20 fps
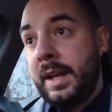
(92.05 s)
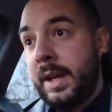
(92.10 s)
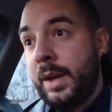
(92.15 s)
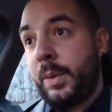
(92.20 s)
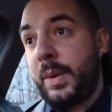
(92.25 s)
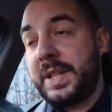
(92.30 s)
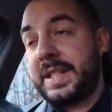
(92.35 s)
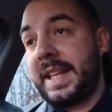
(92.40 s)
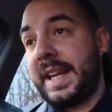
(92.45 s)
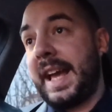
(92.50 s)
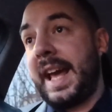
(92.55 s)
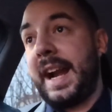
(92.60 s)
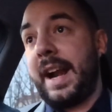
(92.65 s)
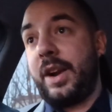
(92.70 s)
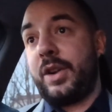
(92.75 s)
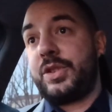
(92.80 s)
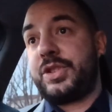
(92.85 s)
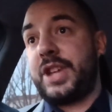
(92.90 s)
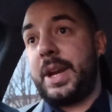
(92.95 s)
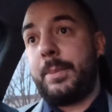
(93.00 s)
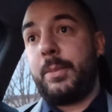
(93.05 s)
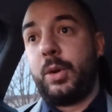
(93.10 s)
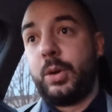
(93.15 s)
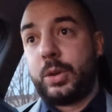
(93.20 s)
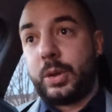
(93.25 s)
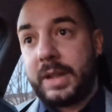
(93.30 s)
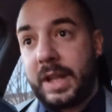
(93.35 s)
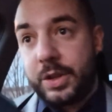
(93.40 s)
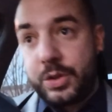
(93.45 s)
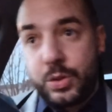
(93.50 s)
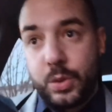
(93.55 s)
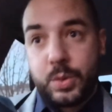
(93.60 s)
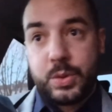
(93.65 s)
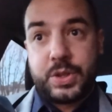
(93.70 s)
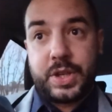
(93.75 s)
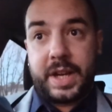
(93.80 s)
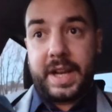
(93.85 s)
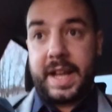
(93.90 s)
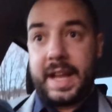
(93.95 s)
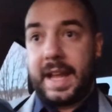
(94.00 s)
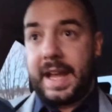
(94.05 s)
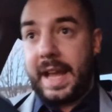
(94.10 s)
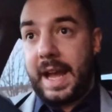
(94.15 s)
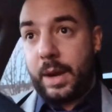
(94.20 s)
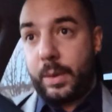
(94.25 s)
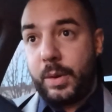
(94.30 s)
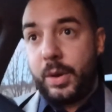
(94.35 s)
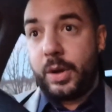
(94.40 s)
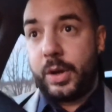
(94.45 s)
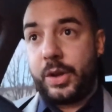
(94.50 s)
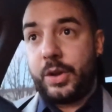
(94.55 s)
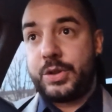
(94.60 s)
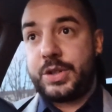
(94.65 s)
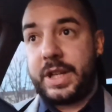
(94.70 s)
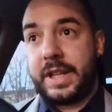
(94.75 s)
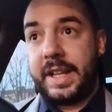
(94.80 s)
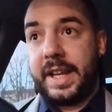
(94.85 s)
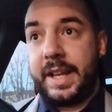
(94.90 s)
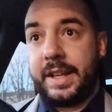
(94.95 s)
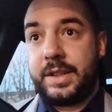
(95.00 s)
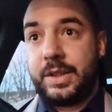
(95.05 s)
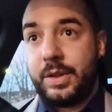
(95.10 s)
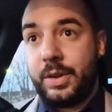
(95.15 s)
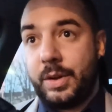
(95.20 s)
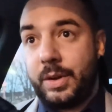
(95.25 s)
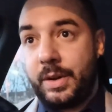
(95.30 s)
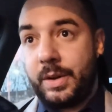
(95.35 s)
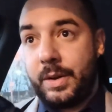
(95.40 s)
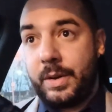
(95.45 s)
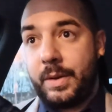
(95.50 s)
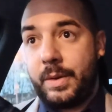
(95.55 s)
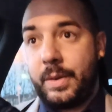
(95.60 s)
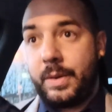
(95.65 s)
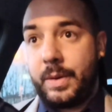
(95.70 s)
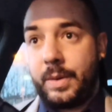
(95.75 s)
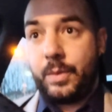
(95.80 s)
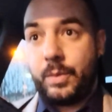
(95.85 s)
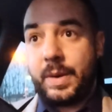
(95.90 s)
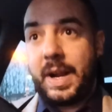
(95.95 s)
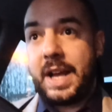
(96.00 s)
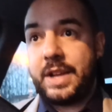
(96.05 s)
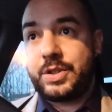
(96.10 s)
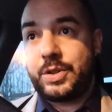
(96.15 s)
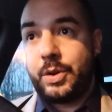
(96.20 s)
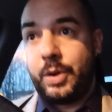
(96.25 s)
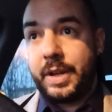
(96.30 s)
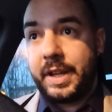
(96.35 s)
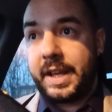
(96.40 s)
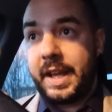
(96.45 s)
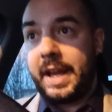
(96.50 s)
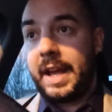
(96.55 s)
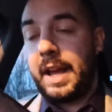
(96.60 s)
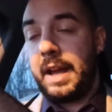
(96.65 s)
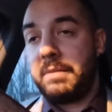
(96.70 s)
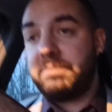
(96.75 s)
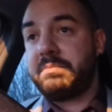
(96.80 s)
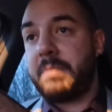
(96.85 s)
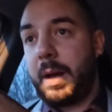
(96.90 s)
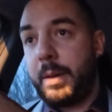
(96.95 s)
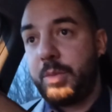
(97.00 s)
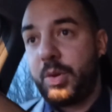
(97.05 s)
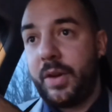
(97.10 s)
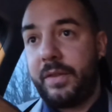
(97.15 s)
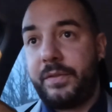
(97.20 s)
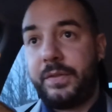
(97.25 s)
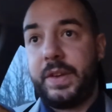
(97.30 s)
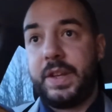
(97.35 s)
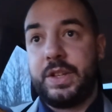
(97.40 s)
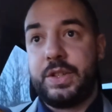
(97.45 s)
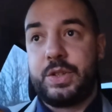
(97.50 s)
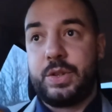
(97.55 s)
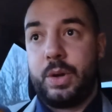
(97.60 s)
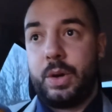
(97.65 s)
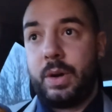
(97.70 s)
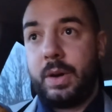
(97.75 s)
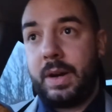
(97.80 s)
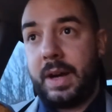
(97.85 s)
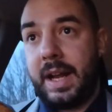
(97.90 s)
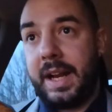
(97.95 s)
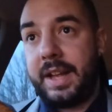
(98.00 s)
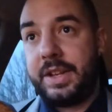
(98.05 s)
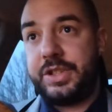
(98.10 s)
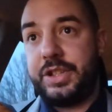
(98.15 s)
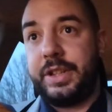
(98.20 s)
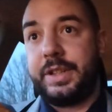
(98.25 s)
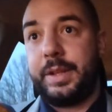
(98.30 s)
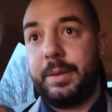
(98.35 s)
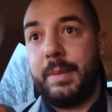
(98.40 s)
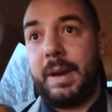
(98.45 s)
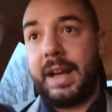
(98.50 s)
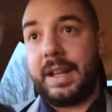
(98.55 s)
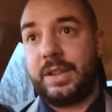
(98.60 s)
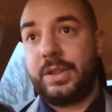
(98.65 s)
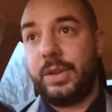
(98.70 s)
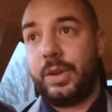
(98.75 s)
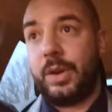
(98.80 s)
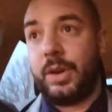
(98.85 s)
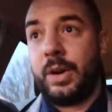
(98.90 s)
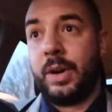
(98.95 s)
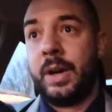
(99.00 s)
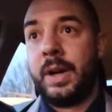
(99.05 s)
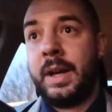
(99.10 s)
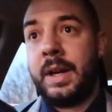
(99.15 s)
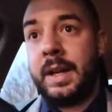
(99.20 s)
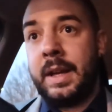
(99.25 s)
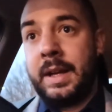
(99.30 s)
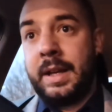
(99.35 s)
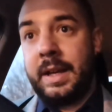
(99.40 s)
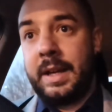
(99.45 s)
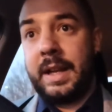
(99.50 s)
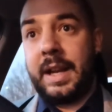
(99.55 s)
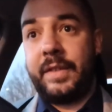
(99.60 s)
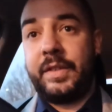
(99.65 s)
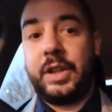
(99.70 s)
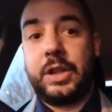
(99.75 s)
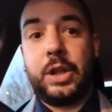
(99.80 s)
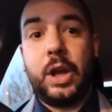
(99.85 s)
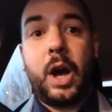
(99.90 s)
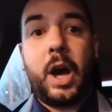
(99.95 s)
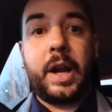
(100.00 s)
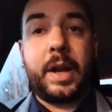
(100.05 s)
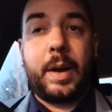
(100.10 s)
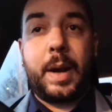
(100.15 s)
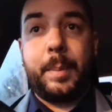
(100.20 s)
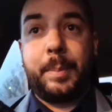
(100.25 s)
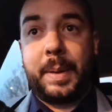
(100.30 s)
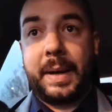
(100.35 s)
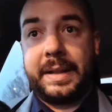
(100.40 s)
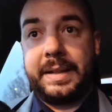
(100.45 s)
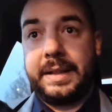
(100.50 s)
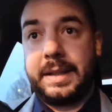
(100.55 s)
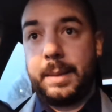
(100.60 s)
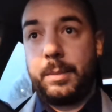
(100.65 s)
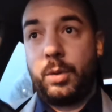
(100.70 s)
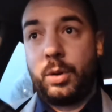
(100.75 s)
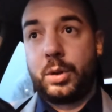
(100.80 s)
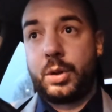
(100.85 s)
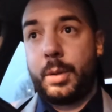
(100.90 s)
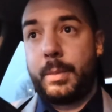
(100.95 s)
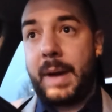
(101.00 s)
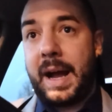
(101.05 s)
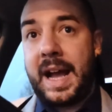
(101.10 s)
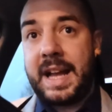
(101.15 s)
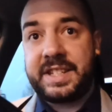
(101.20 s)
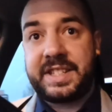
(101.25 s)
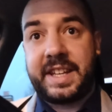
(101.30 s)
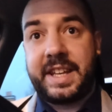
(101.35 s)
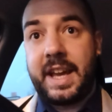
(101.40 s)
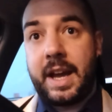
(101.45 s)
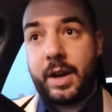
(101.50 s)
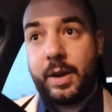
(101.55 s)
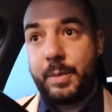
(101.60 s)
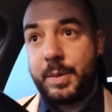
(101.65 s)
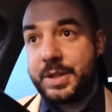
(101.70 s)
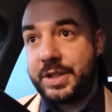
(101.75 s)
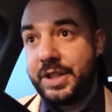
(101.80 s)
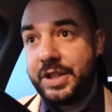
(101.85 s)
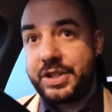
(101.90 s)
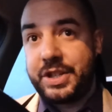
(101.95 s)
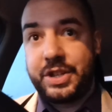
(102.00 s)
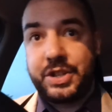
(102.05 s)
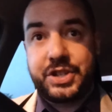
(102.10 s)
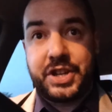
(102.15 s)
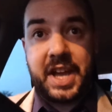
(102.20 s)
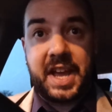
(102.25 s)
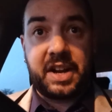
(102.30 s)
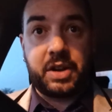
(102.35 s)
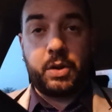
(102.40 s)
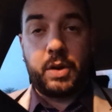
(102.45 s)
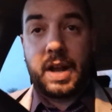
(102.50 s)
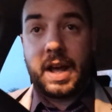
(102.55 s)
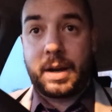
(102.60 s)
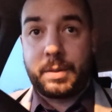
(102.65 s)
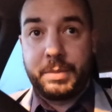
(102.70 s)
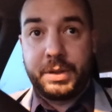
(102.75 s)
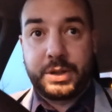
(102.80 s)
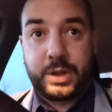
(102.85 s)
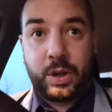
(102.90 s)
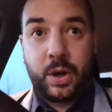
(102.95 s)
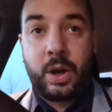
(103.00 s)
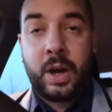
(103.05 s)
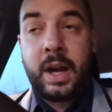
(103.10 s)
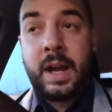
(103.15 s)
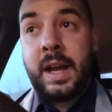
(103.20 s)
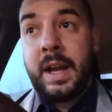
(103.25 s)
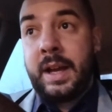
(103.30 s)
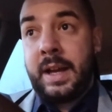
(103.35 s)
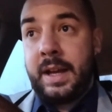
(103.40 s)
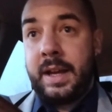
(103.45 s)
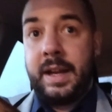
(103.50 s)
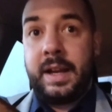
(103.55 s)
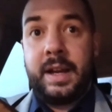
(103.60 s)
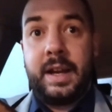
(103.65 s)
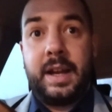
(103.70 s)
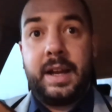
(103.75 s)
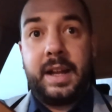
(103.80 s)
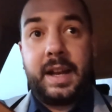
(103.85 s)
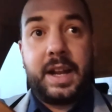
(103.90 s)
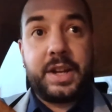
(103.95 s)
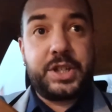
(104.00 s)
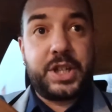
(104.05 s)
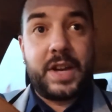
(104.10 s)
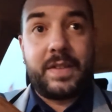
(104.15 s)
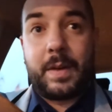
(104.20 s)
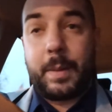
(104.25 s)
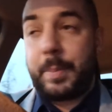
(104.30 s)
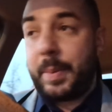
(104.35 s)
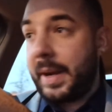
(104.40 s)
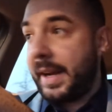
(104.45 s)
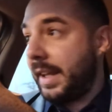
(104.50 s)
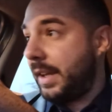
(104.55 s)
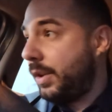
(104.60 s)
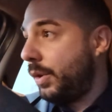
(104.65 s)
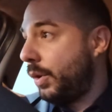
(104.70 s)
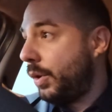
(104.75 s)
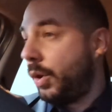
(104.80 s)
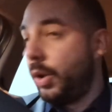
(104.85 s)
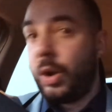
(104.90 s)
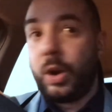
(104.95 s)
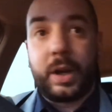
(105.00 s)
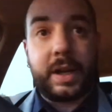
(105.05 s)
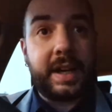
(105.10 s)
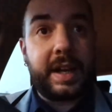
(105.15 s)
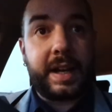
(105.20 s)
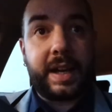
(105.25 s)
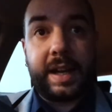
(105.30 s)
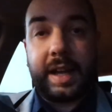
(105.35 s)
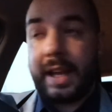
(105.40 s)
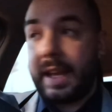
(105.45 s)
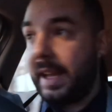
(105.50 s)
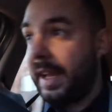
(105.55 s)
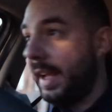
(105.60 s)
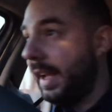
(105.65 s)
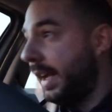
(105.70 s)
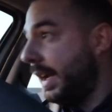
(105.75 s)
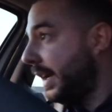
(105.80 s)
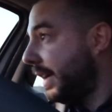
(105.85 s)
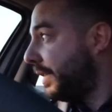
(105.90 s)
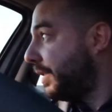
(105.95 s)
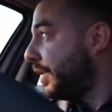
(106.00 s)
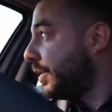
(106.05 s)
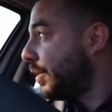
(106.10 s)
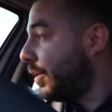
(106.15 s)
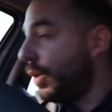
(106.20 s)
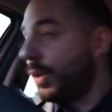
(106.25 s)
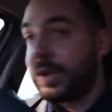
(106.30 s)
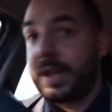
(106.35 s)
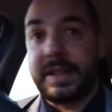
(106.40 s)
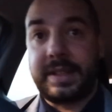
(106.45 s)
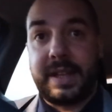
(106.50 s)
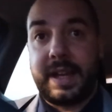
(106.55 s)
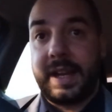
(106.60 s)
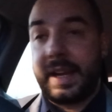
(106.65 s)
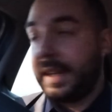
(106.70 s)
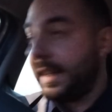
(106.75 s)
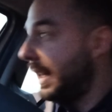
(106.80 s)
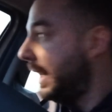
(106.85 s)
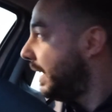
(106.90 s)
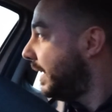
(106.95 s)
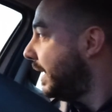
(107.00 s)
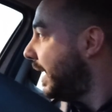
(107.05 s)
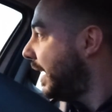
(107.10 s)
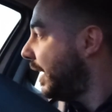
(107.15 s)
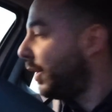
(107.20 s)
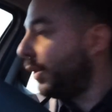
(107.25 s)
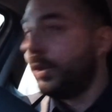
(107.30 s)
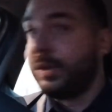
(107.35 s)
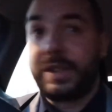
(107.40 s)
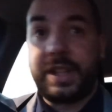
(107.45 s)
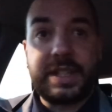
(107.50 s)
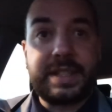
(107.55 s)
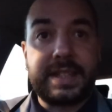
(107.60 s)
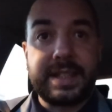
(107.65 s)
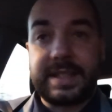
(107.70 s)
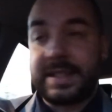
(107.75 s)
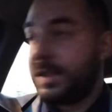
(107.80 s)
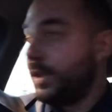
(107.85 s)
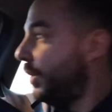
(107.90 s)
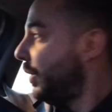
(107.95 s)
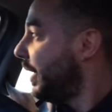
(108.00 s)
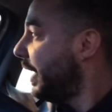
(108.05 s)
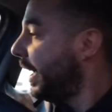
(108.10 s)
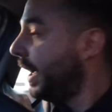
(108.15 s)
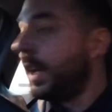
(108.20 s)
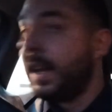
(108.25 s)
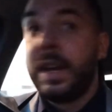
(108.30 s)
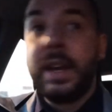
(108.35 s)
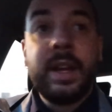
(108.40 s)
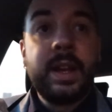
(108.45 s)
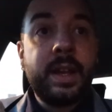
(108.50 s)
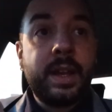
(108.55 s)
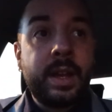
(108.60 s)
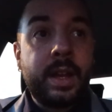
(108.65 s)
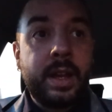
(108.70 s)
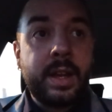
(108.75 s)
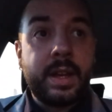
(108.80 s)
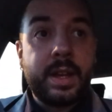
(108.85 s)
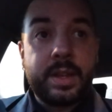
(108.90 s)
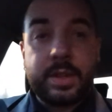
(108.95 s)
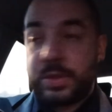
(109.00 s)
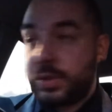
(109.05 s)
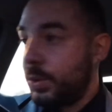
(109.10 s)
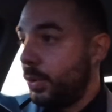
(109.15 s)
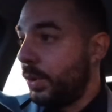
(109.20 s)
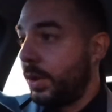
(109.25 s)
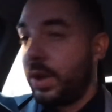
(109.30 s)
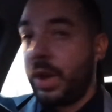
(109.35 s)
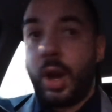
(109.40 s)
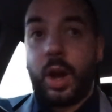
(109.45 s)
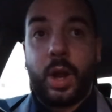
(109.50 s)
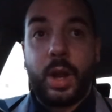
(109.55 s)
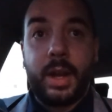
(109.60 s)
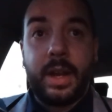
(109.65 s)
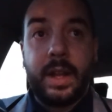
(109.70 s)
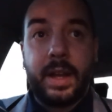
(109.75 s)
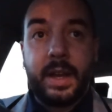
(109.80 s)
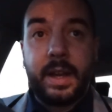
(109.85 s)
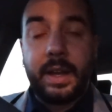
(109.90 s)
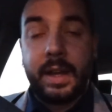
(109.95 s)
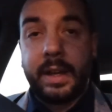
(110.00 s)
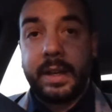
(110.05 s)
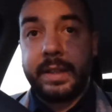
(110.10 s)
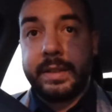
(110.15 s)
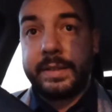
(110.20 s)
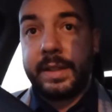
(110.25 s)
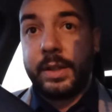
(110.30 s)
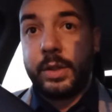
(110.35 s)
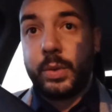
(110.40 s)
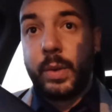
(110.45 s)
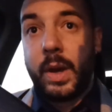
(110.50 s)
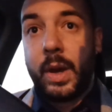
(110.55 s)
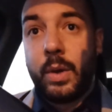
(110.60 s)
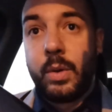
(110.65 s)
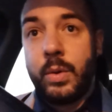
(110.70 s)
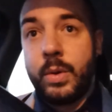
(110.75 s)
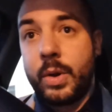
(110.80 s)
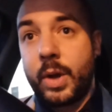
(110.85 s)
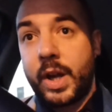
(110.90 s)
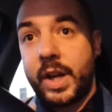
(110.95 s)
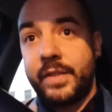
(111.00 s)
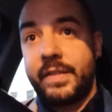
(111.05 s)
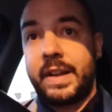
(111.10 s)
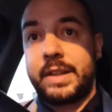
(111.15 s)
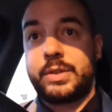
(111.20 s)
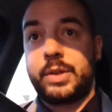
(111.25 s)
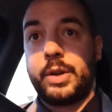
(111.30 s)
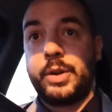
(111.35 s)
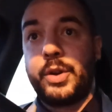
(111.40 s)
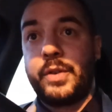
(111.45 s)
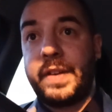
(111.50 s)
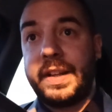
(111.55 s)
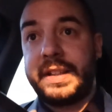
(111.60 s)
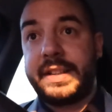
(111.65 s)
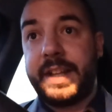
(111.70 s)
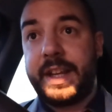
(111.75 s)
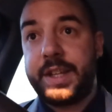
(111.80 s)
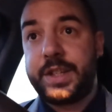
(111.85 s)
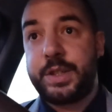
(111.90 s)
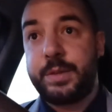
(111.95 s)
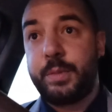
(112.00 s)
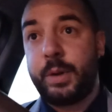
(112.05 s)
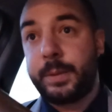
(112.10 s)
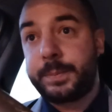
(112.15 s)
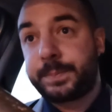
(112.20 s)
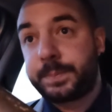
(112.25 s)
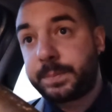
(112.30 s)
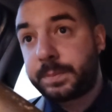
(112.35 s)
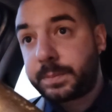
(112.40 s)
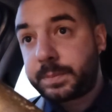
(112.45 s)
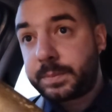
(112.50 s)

In questa gara non c'è molto da aggiungere a quello che ho già detto, un Ascoli che a mio avviso ha legittimato eh, la vittoria è una partita molto maschia, come si dice in gergo, l'arbitro eh, lasciava parecchio correre, eh, ci sono state anche del, delle contestazioni eh, sul gol del 2-1 arrivato al novantesimo,